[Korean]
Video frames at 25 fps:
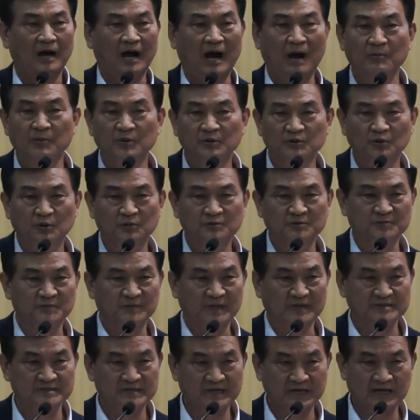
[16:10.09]
아무것도
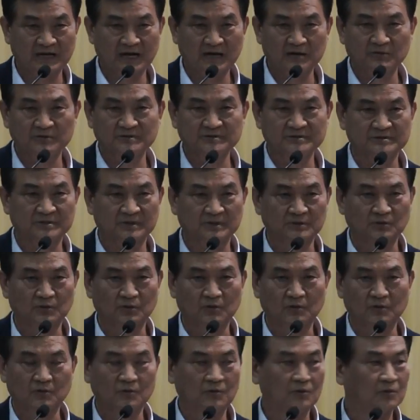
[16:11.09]
없습니다. 책 한 권 쓴
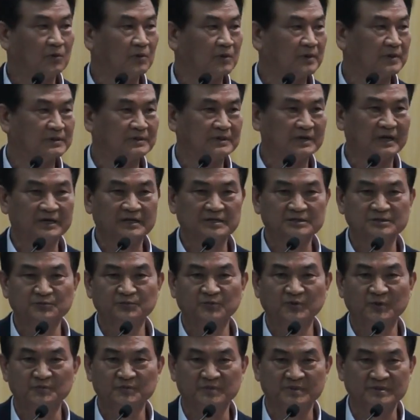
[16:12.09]
것도 없고
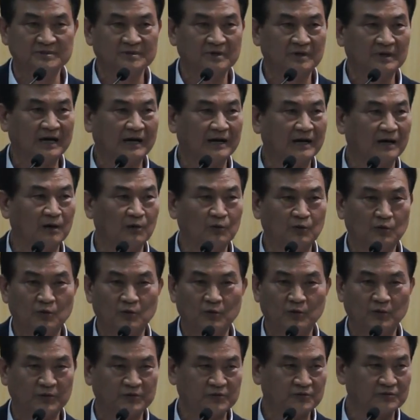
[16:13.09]
다케신문 비석 하나
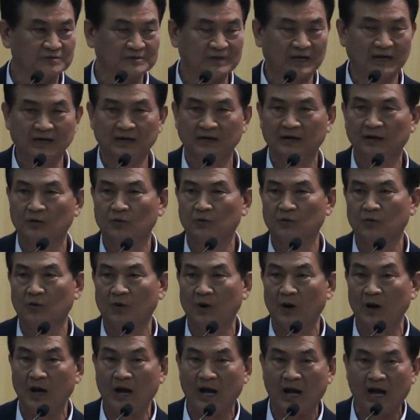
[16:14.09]
없고 흉상 하나
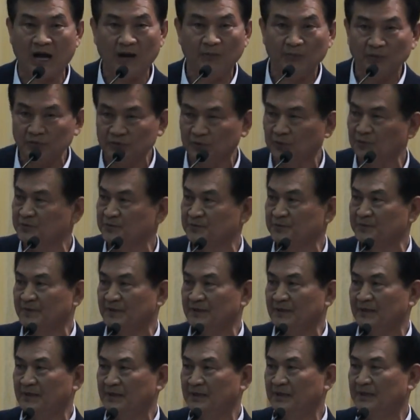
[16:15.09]
없고 아무것도
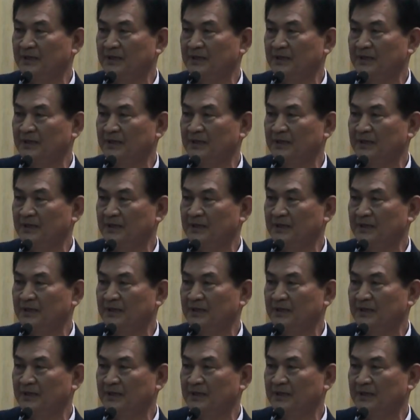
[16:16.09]
없습니다.